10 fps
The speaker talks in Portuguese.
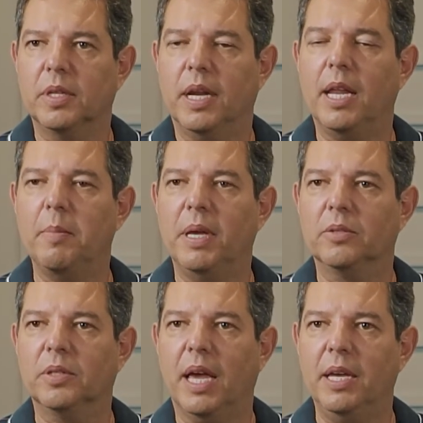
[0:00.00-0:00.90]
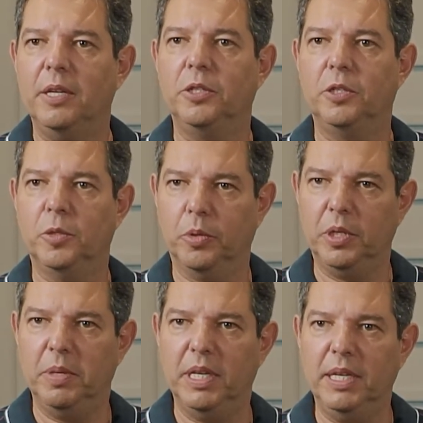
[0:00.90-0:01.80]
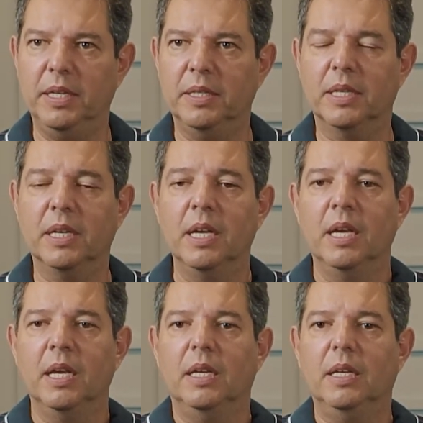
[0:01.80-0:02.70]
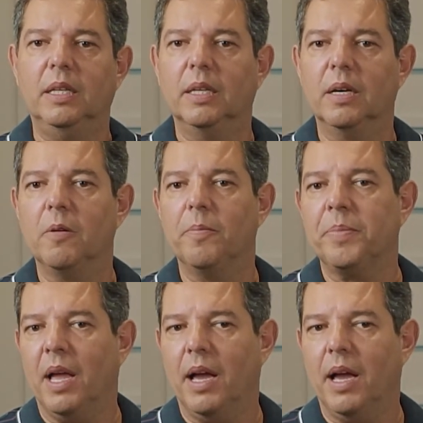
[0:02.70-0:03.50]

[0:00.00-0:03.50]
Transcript: treinamentos que a rede disponibiliza então,